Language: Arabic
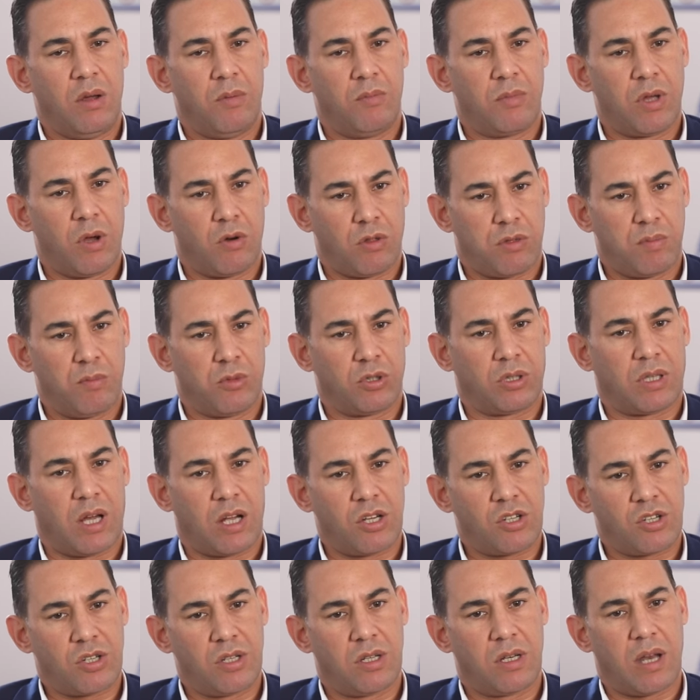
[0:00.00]

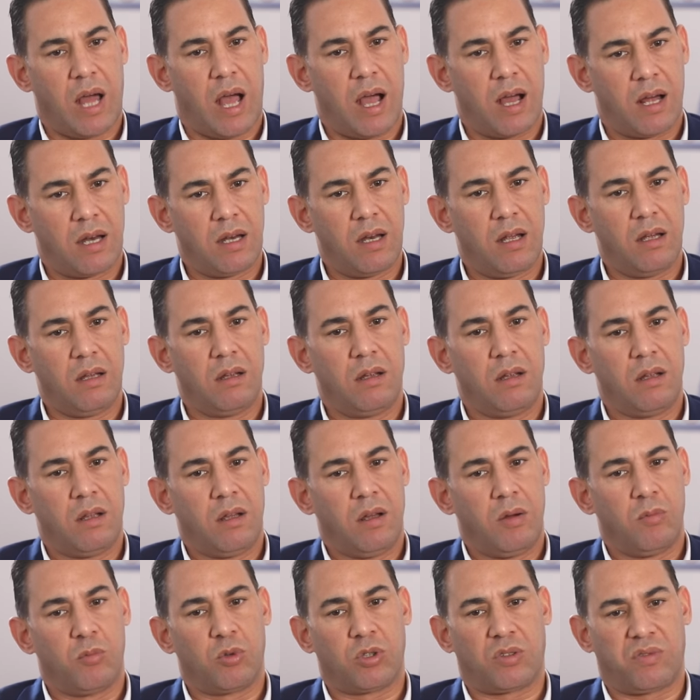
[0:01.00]
118 حاله
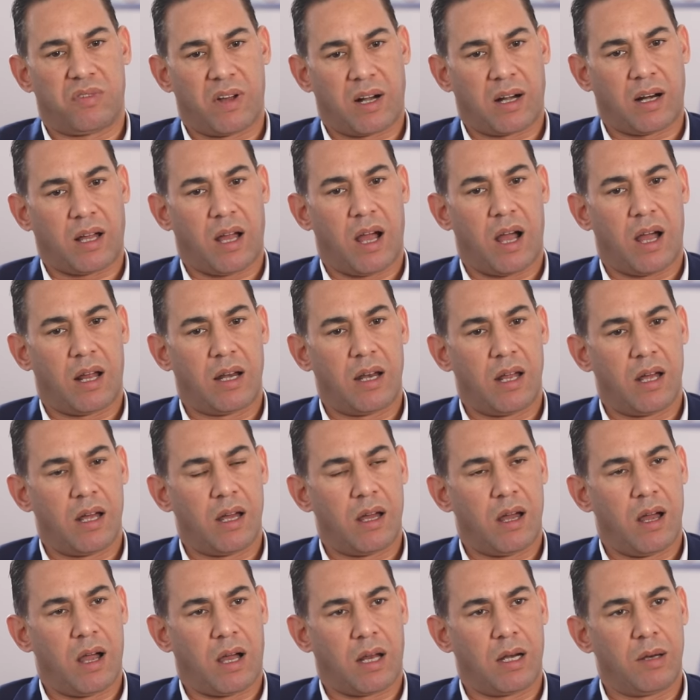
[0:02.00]
متفرقه
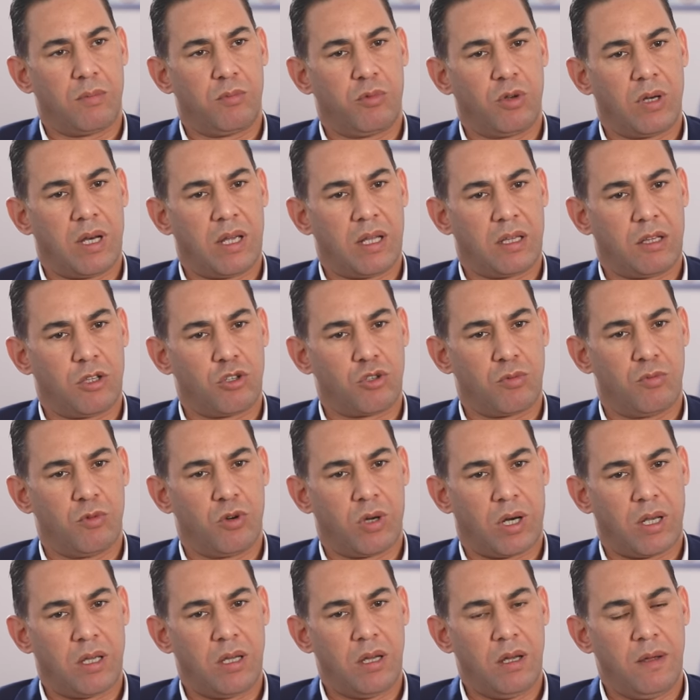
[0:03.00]
على اغلب ولايات
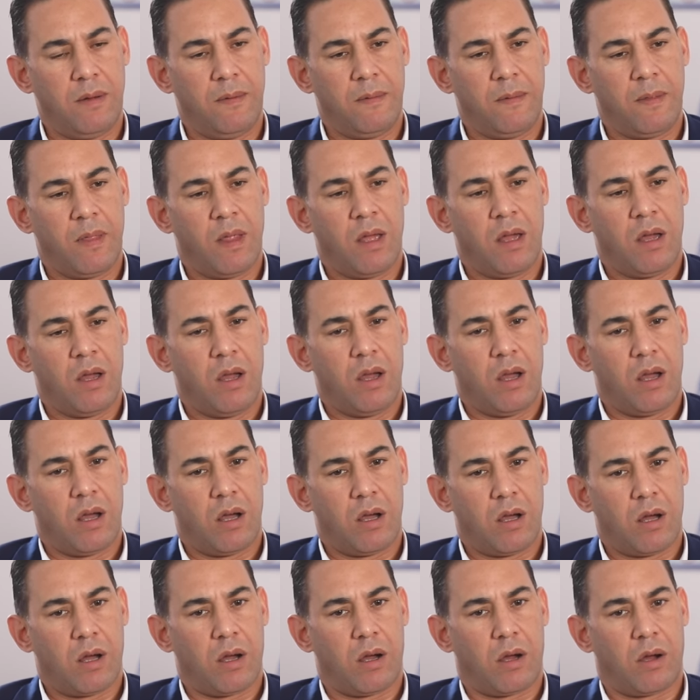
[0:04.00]
الجمهوريه
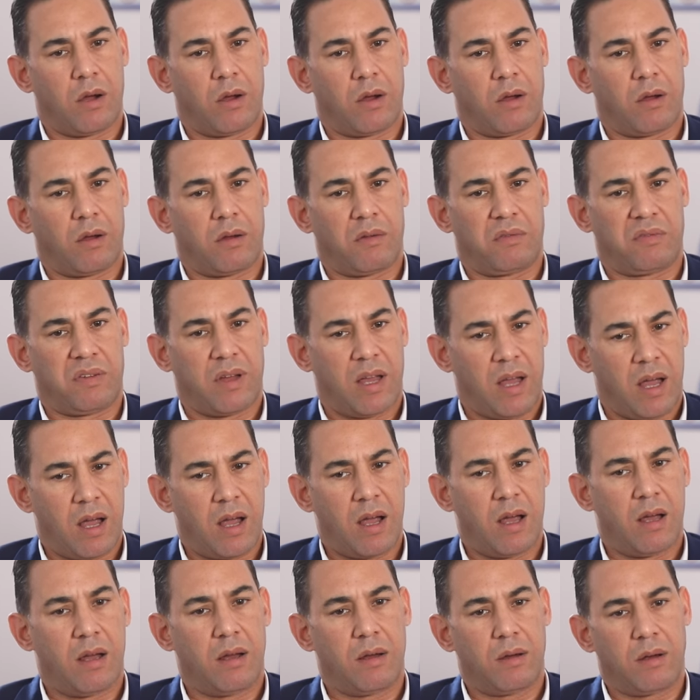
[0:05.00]
آه،
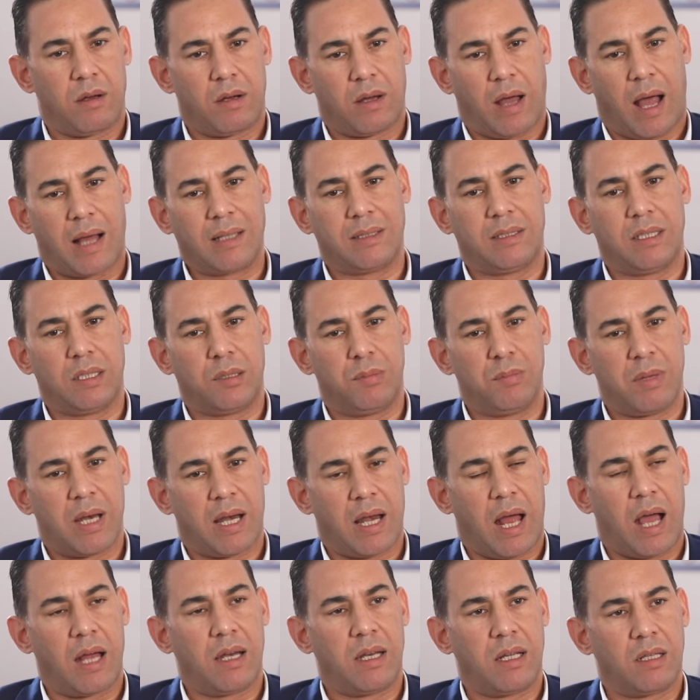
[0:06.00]
فيها عديد من
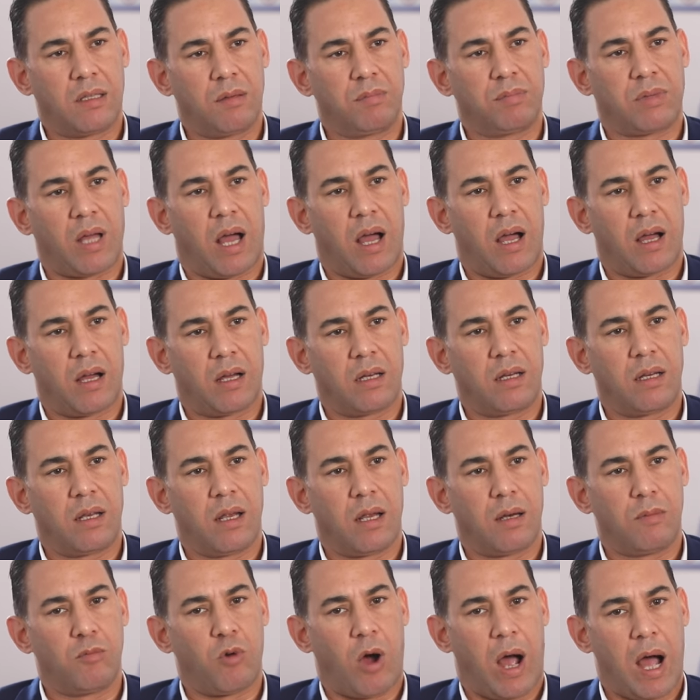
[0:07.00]
الحالات نتاع
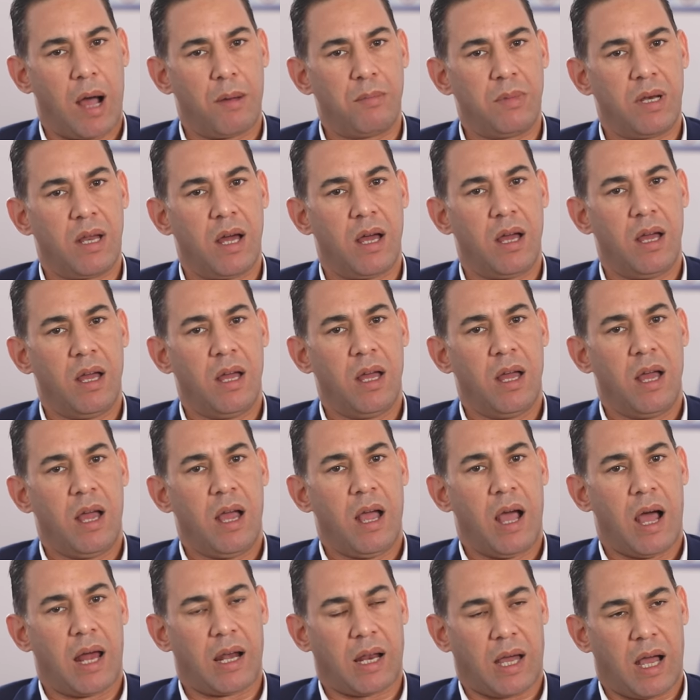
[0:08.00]
المعامله
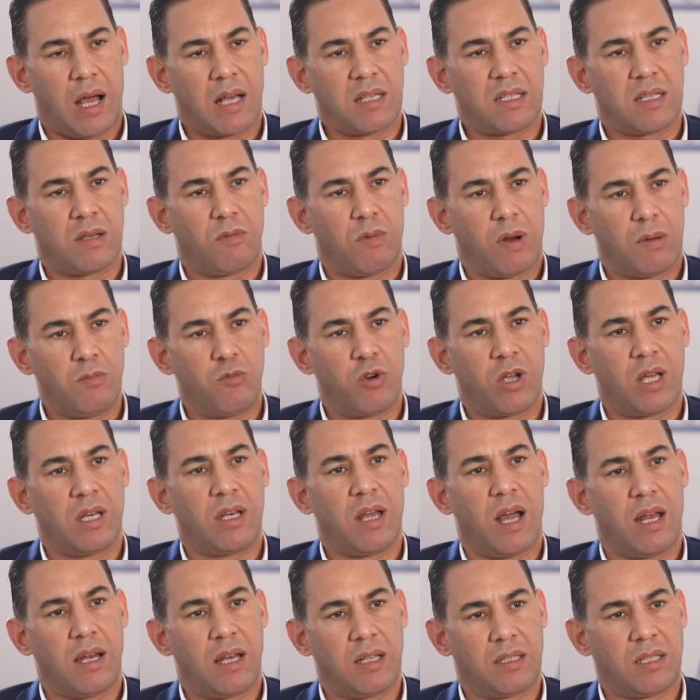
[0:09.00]
القاسيه
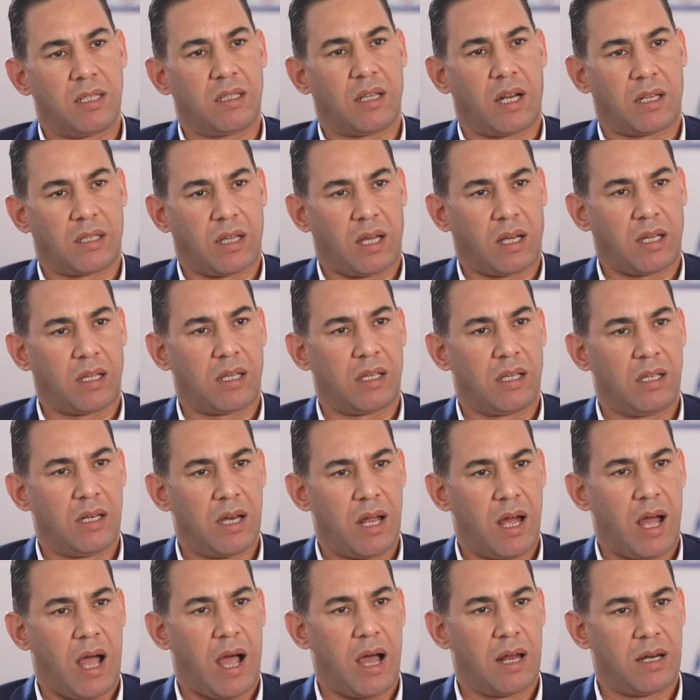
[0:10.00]
والمهينه التي ترتقي
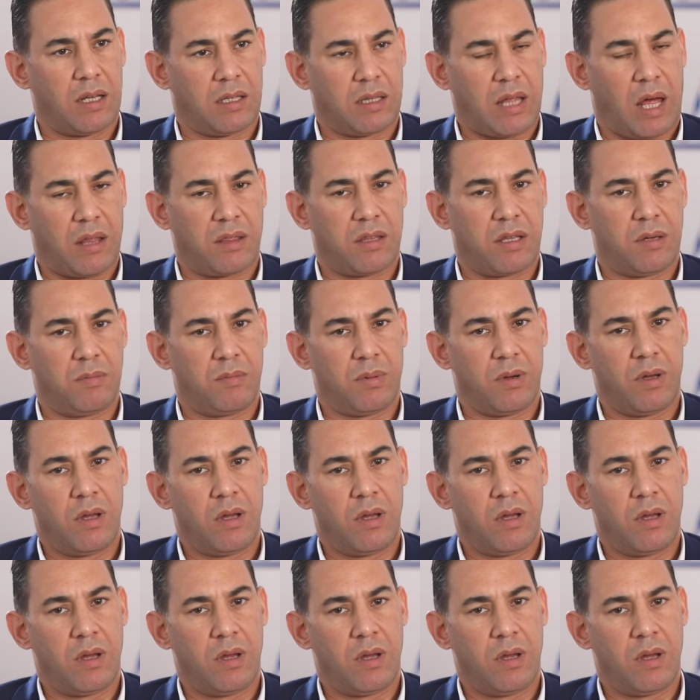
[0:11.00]
الى حاله تعذيب.